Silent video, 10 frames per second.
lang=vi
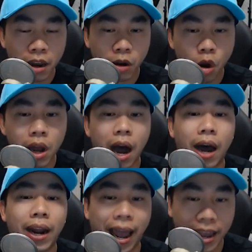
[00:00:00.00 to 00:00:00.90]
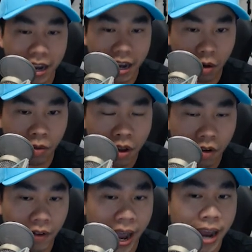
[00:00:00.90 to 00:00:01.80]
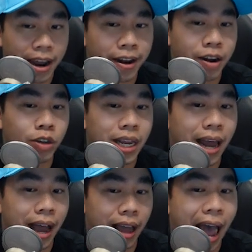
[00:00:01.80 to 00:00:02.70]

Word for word: nó có ở lại hay không và hay là nó chỉ là